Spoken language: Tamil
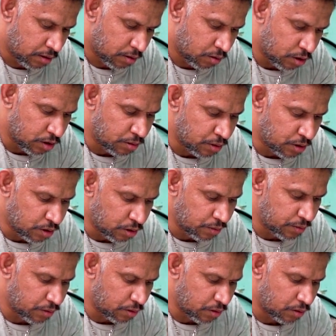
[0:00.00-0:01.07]
குறைஞ்சபட்சம்
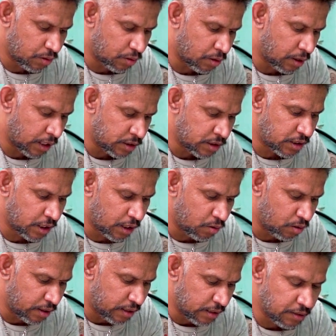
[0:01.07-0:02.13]
ஒரு அஞ்சு
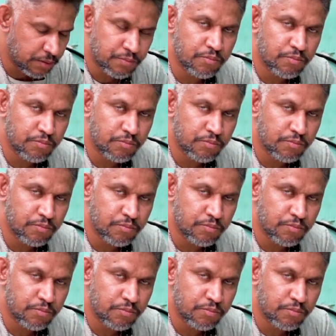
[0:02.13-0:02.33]
எக் ஒயிட்டு